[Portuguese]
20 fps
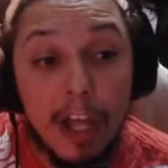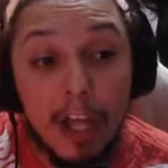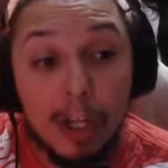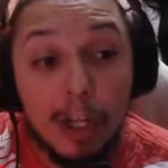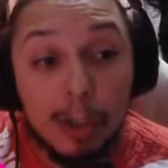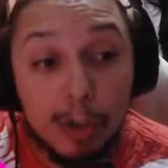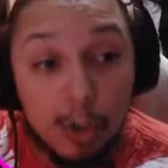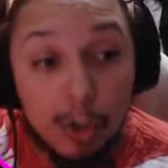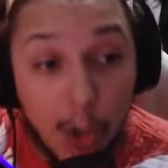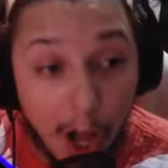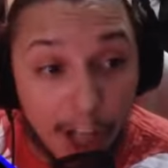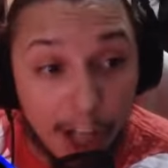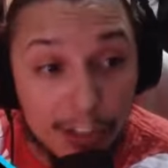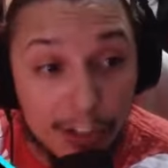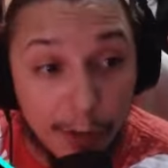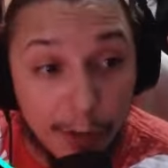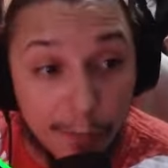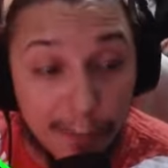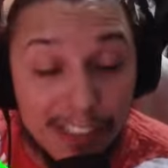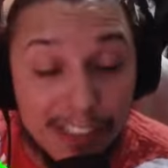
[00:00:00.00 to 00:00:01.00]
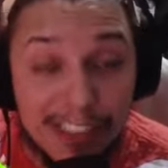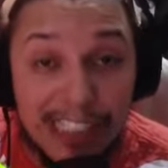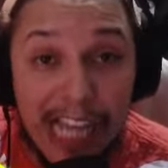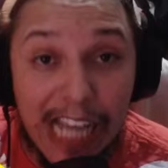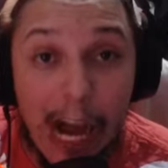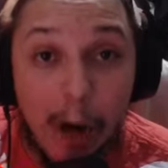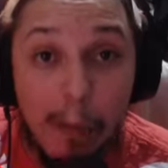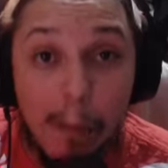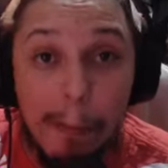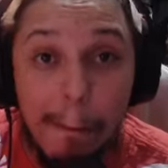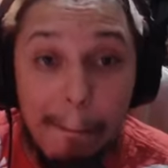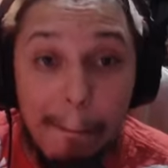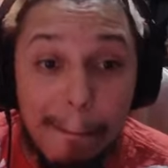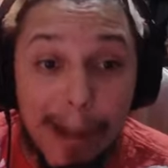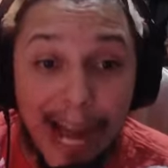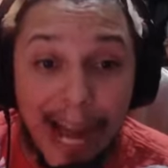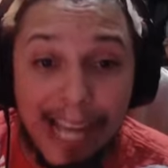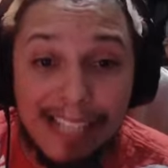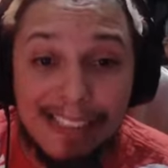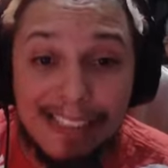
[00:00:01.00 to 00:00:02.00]
dose oficial
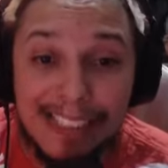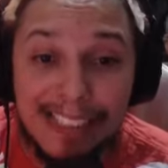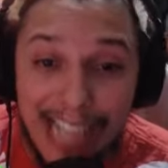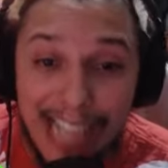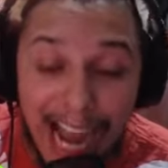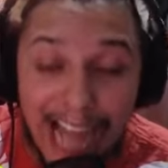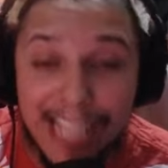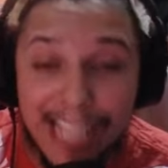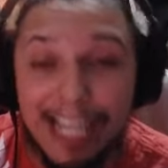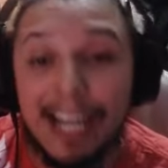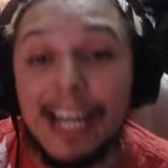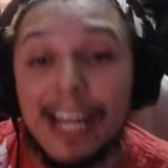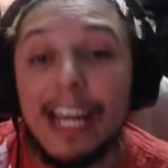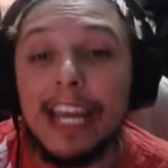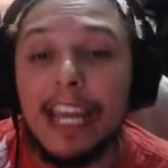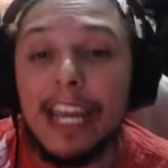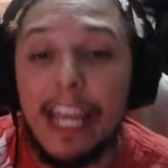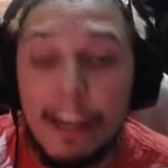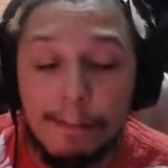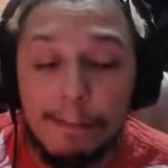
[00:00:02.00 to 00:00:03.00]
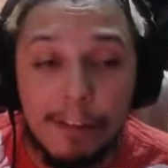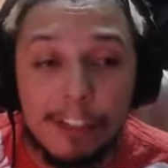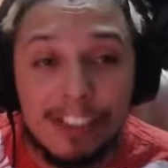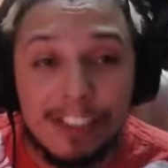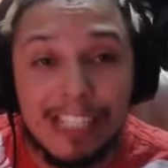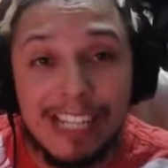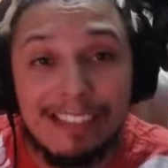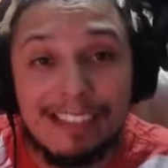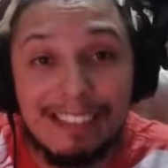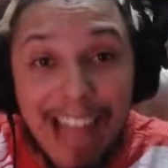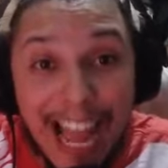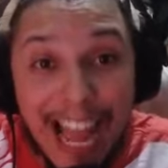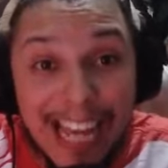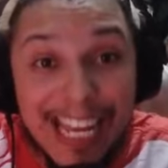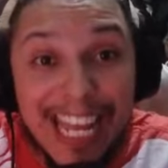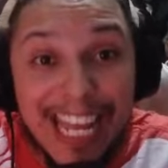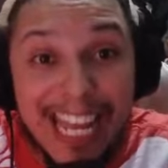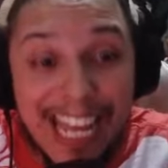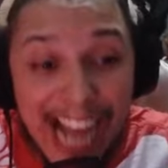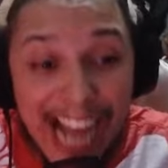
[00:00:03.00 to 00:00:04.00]
mais caia. E você tá
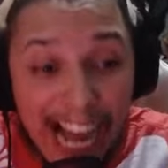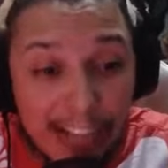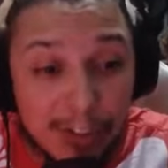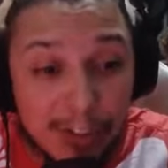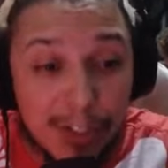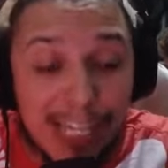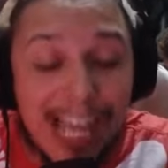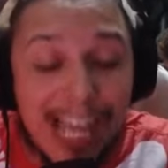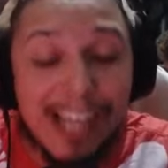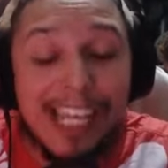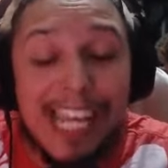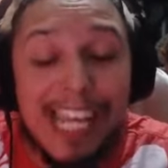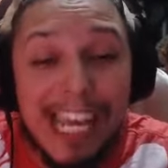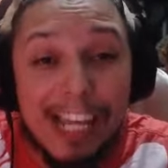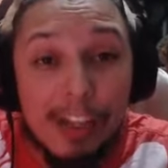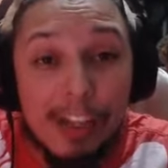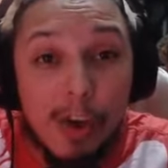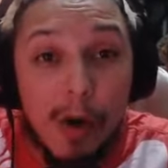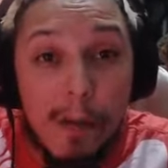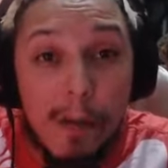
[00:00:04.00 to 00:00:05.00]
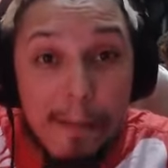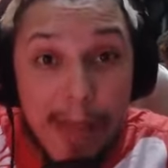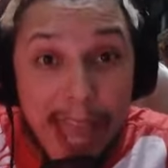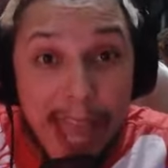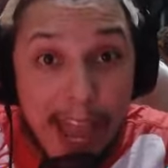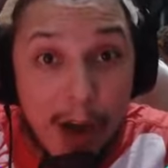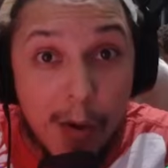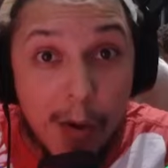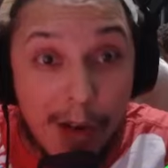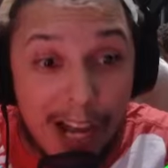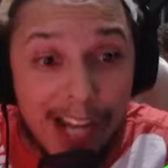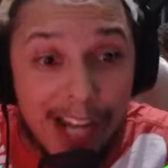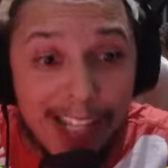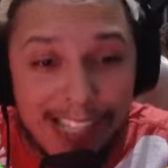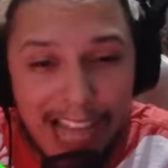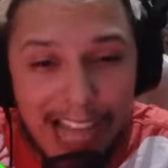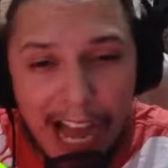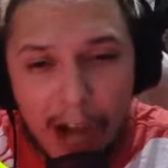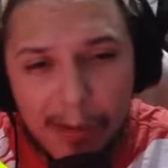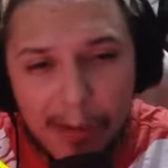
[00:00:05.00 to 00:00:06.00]
ligado que aqui no meu
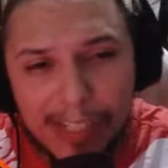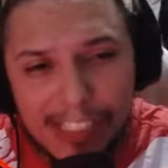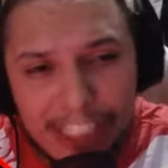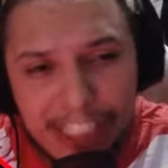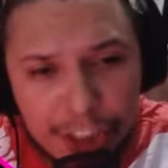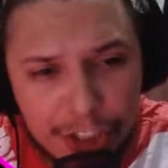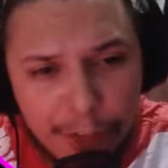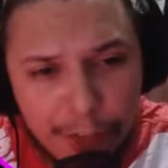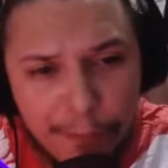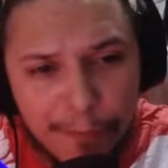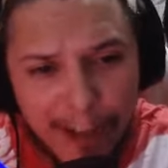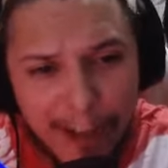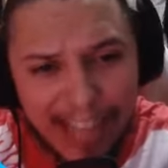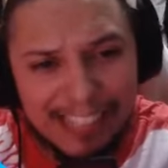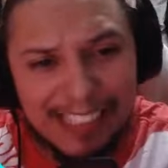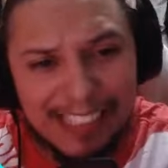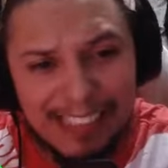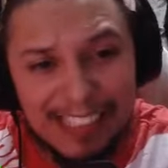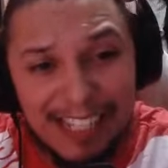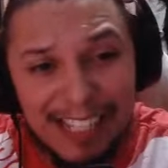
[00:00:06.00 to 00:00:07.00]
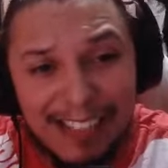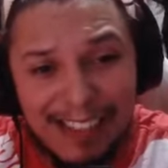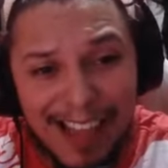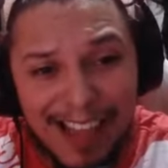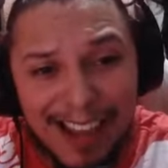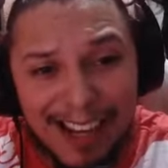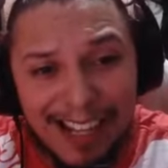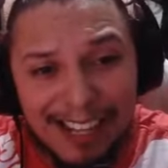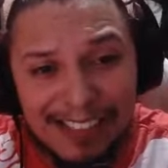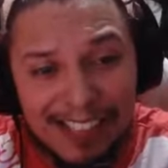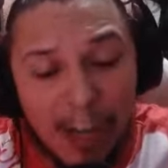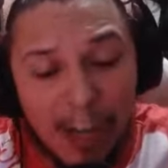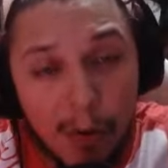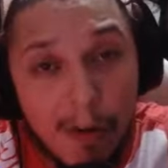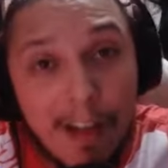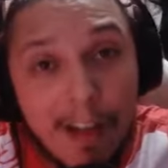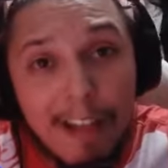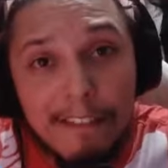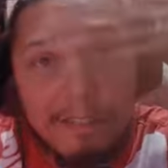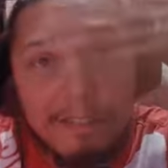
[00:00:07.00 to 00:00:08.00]
canal a gente faz essa integração
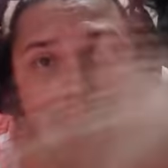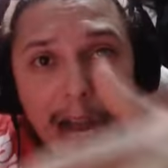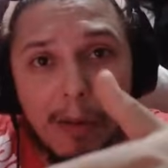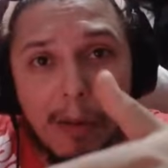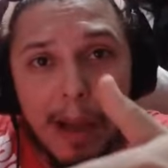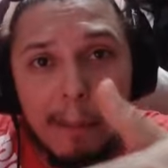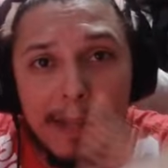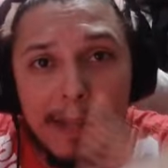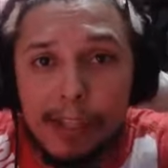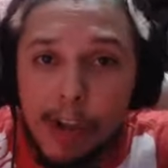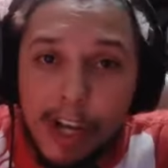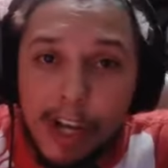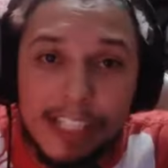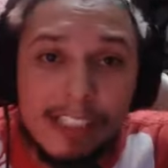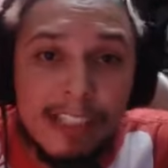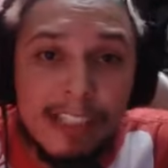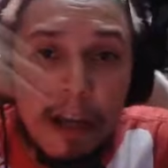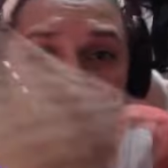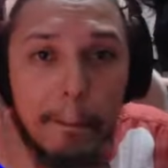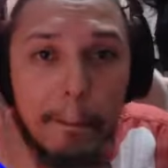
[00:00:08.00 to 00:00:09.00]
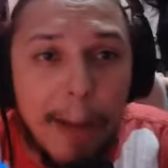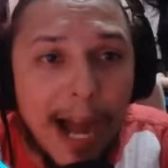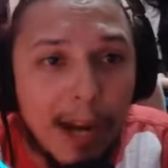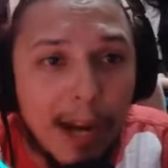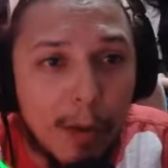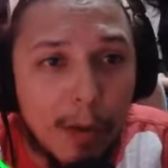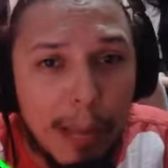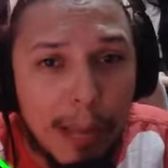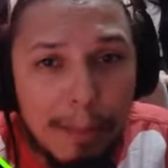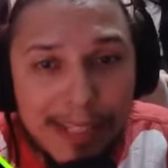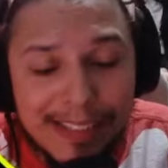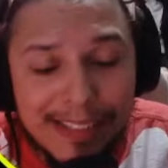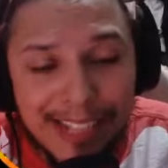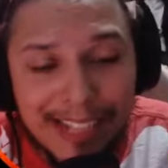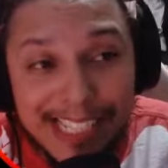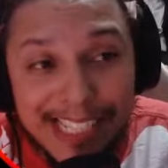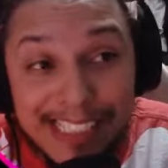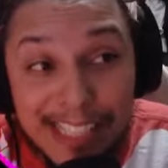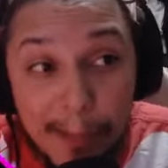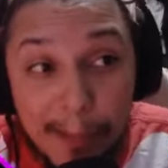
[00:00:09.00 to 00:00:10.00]
da Web 2 para o Web
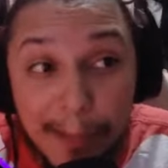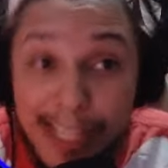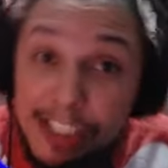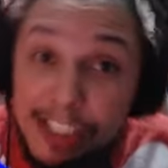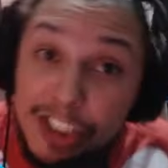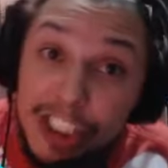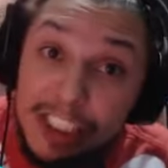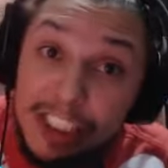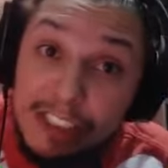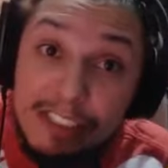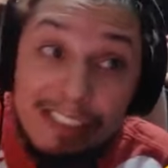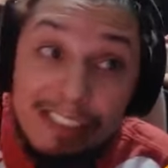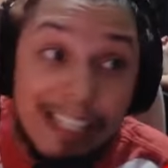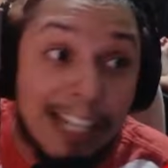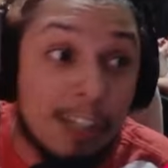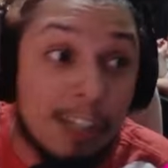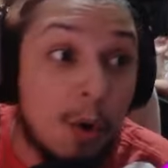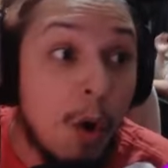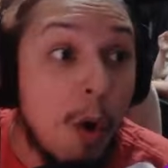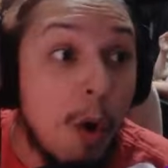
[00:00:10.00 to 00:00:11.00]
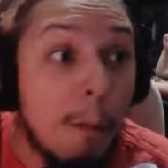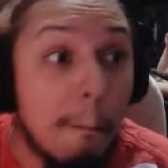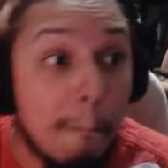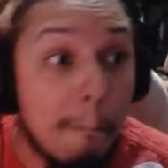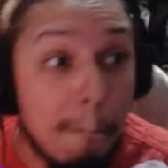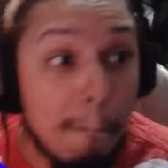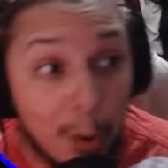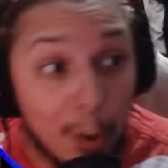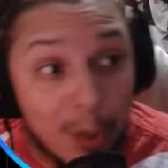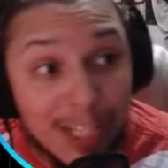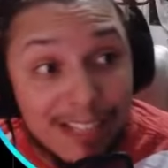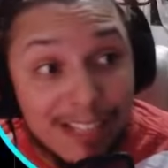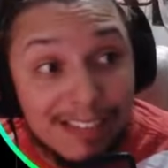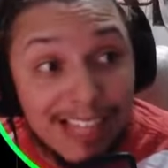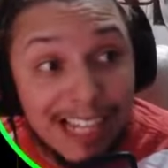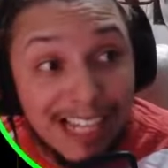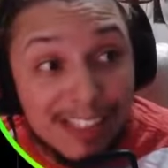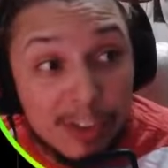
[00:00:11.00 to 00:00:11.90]
3 também, te ensinando muitas